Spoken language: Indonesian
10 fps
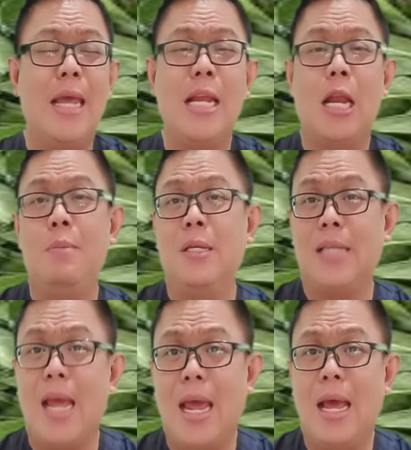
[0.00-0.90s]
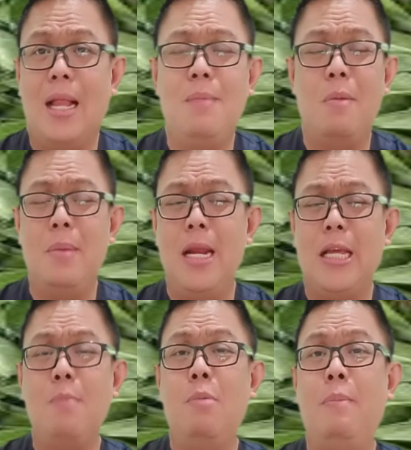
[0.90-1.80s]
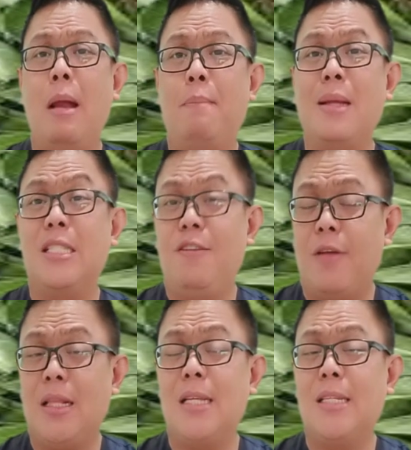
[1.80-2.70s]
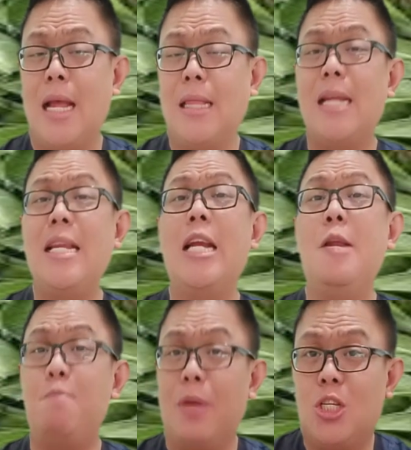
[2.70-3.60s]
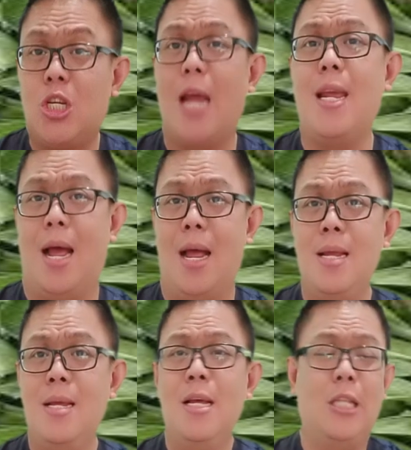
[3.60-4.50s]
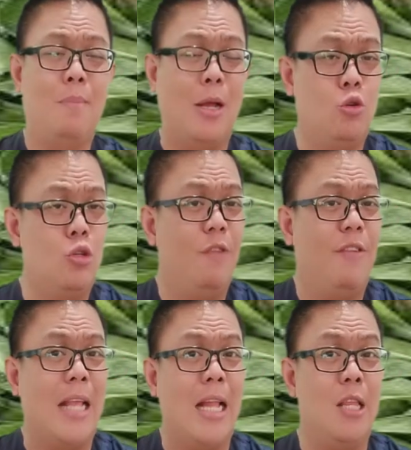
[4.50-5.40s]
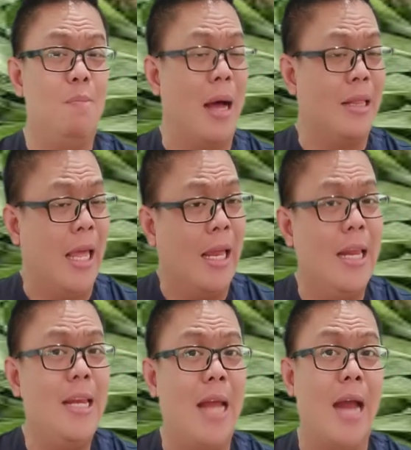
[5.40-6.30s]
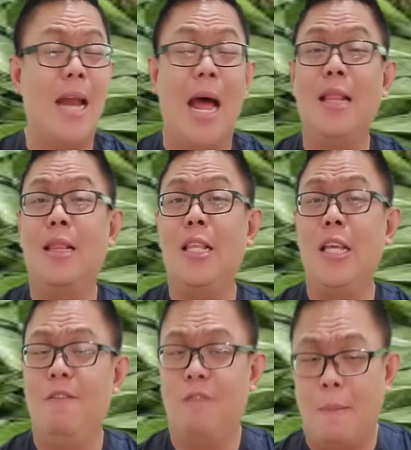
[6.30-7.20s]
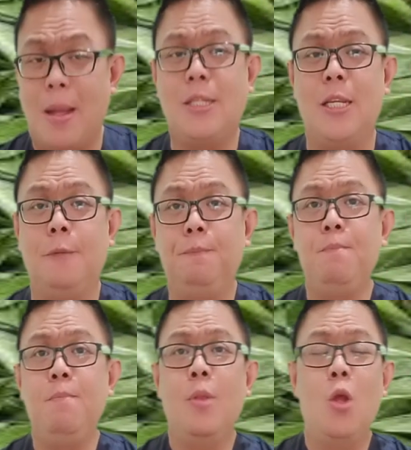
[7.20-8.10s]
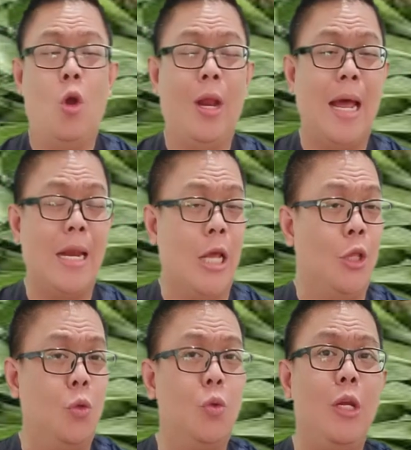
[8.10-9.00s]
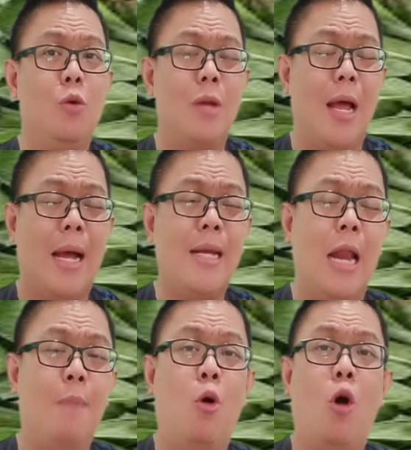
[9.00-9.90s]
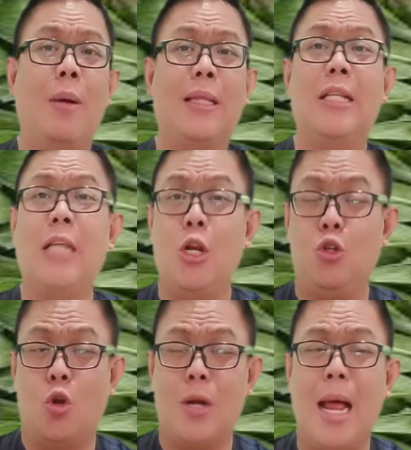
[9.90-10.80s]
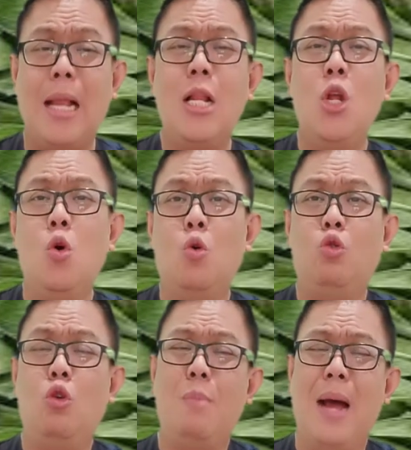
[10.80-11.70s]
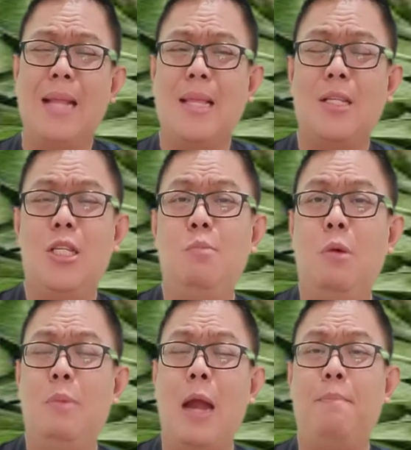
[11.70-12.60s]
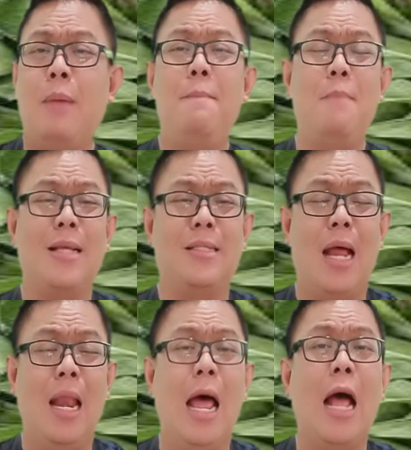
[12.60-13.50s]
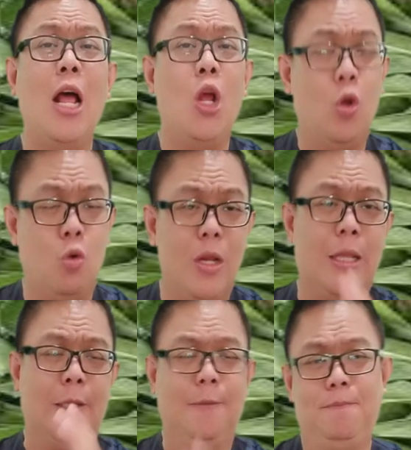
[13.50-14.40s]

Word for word: inermis L memiliki beberapa sifat kesehatan yang dipercaya, termasuk sifat antibakteri dan antiinflamasi oleh karena itu digunakan dalam pengobatan tradisional untuk mengatasi beberapa masalah kulit.